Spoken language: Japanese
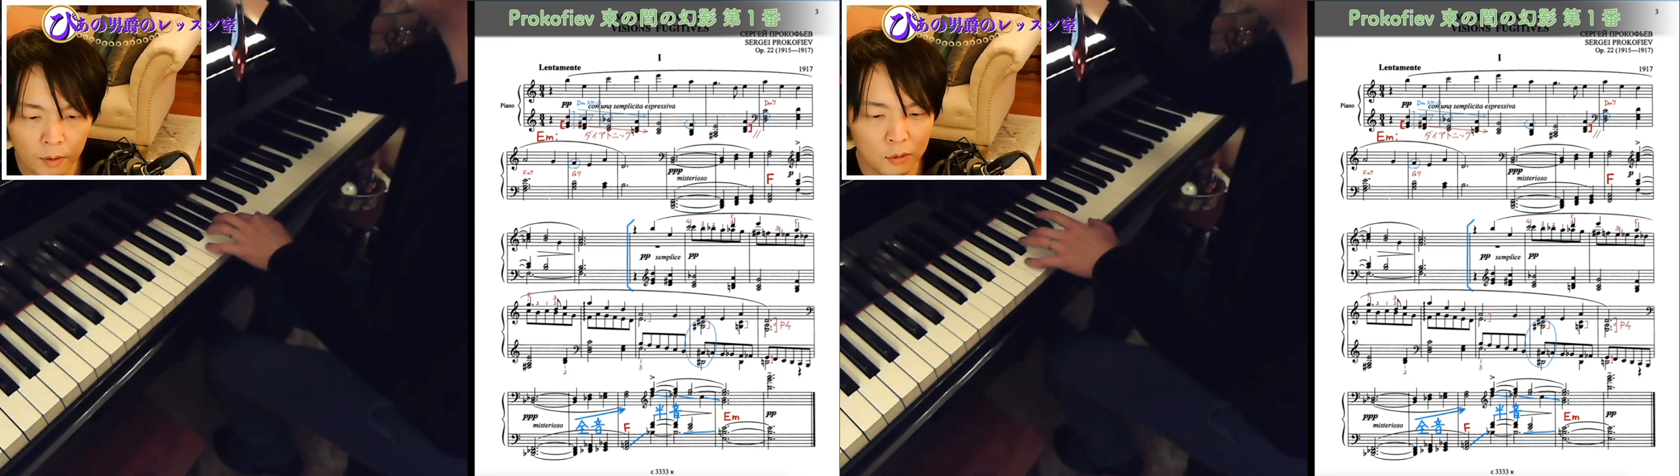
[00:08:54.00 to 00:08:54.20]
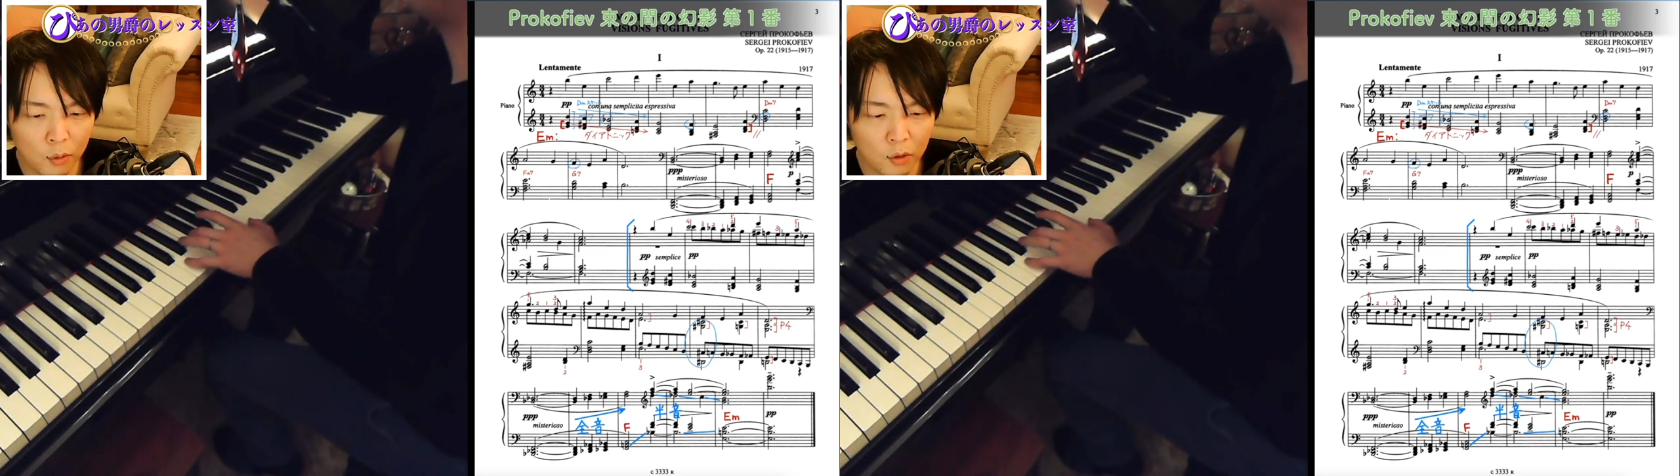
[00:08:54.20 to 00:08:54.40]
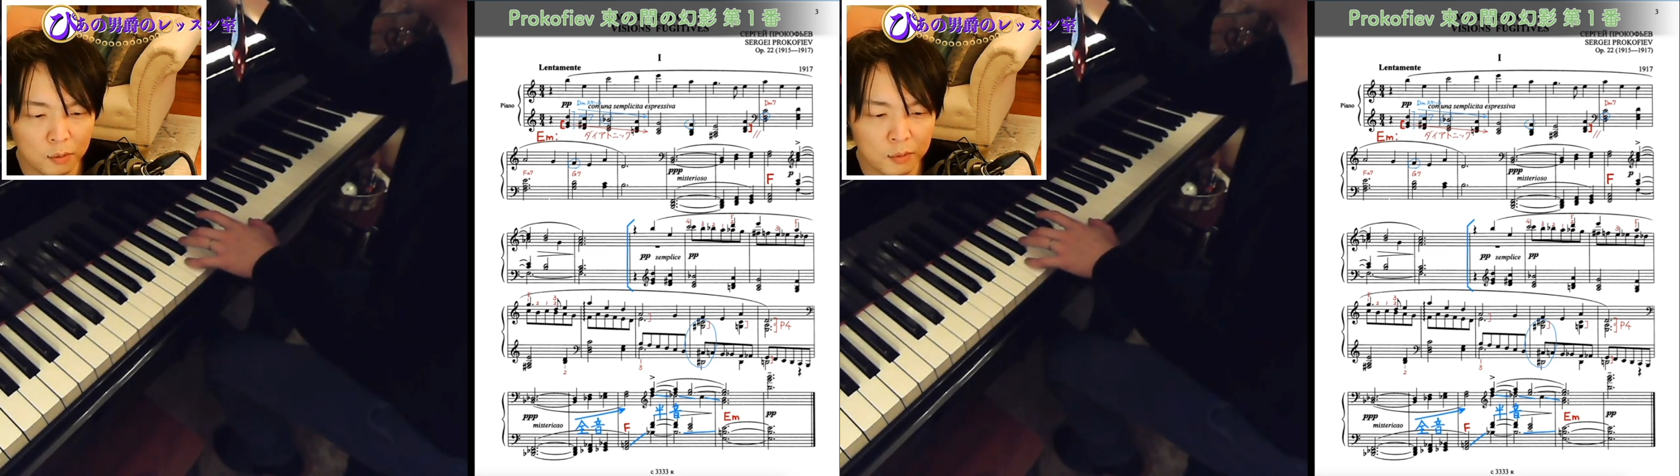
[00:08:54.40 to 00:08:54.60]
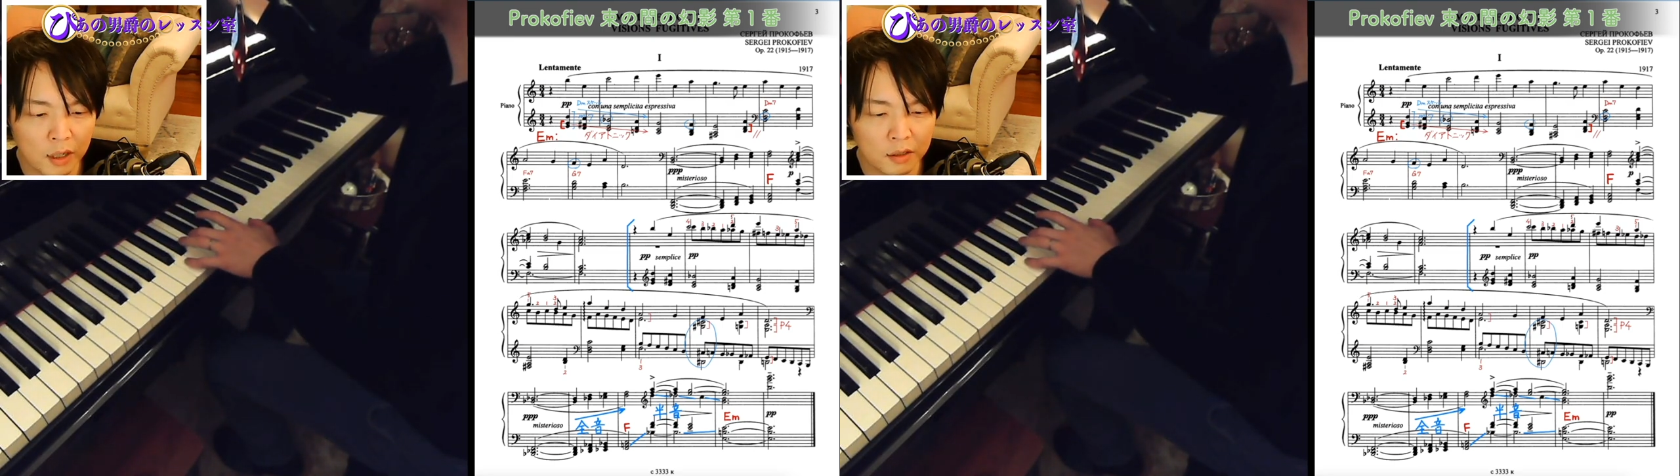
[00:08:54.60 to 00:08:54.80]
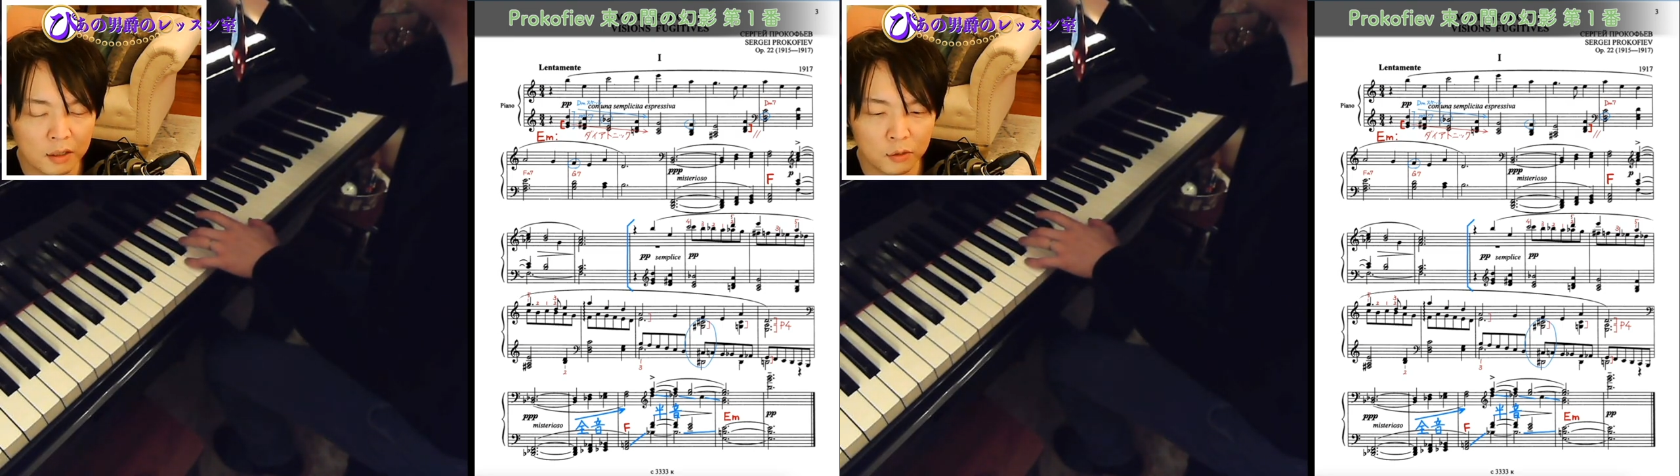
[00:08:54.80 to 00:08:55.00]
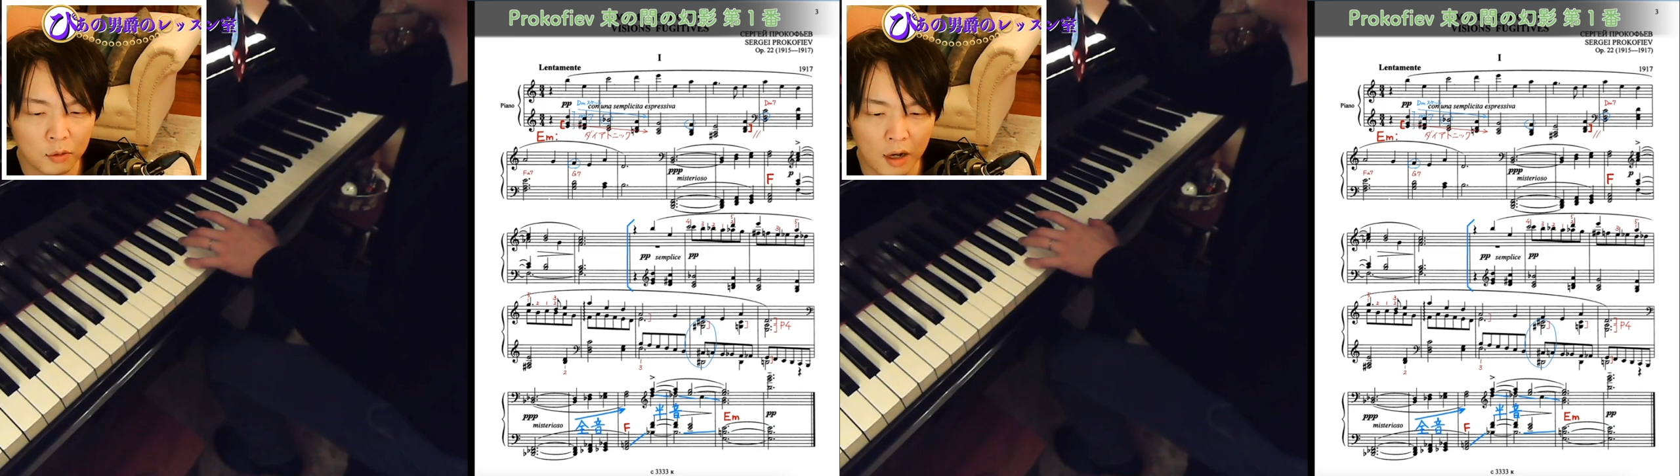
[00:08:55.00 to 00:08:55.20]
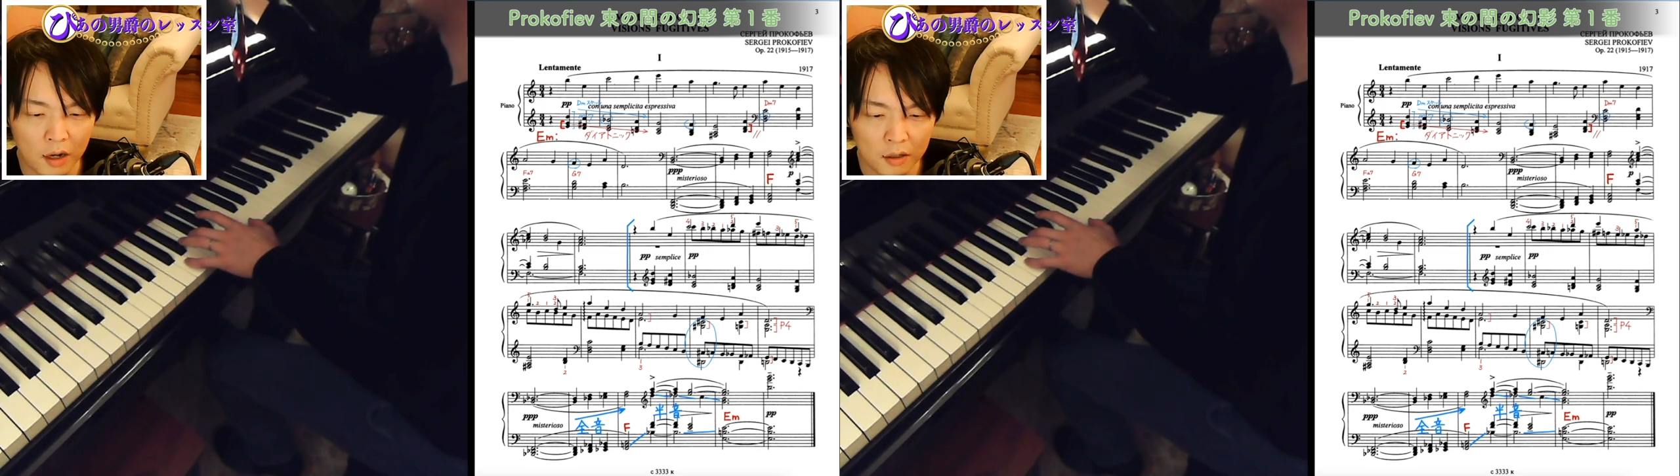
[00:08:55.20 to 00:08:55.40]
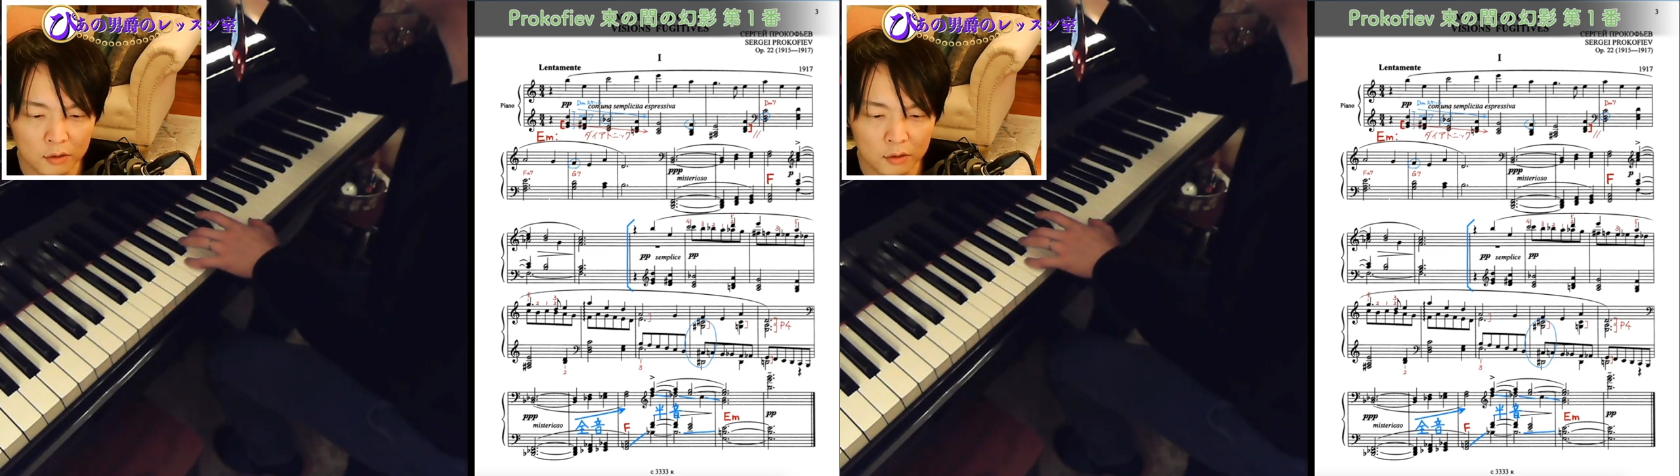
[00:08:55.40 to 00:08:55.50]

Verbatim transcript: どこに向かっているのか、